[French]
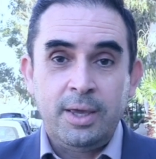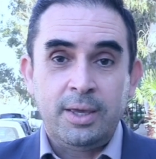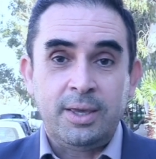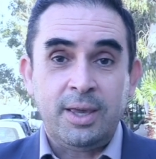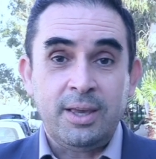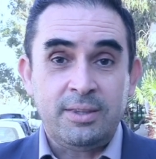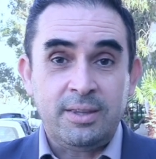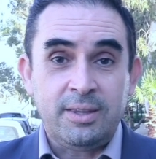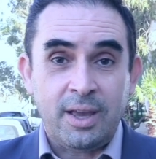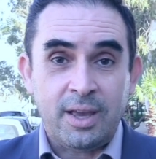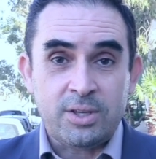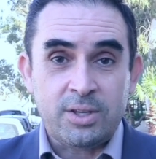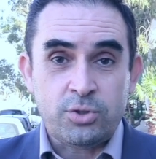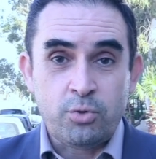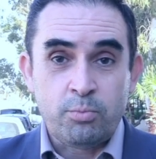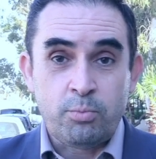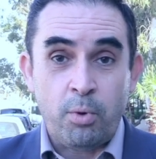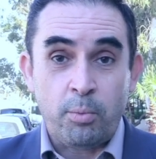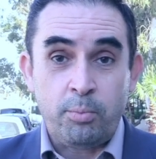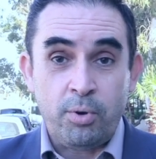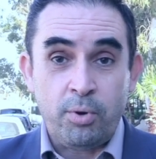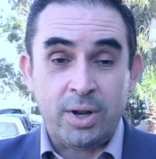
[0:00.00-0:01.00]
qui intéresse
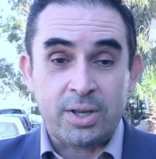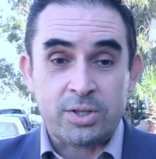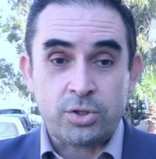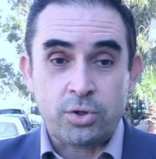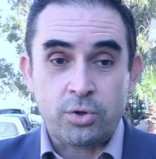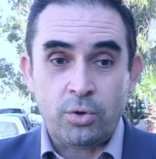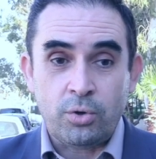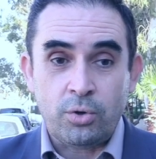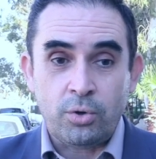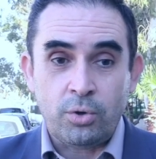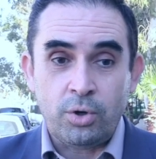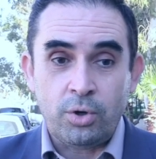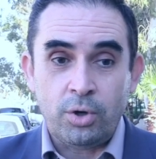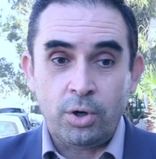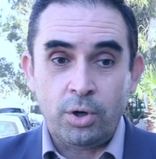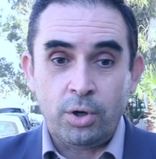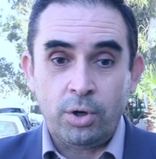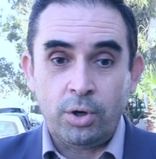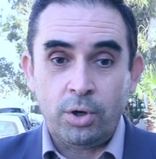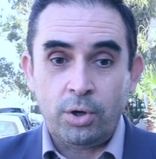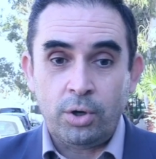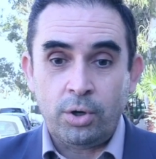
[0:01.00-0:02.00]
une population
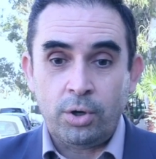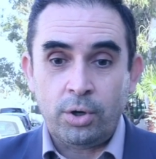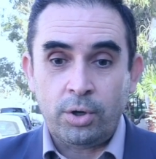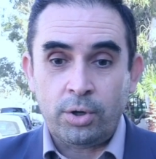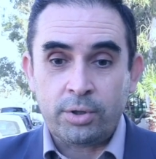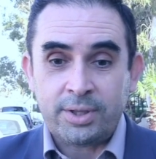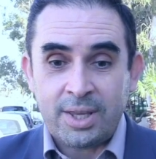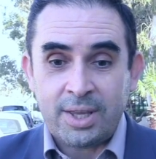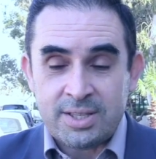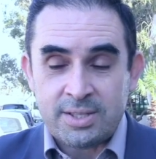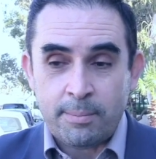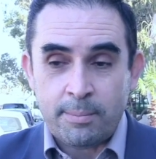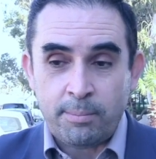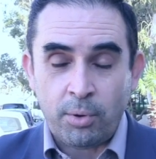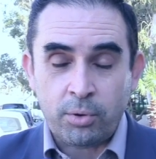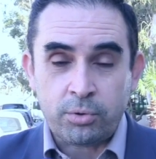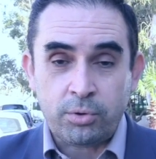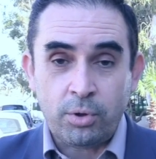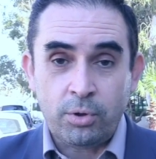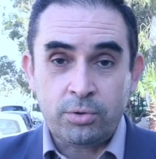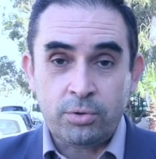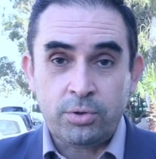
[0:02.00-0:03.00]
très
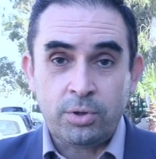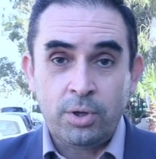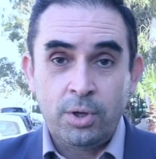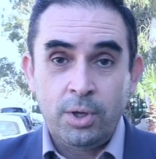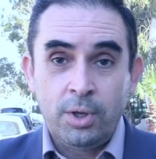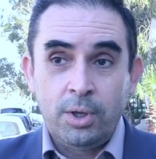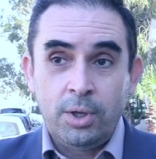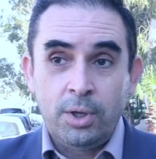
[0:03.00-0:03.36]
importante,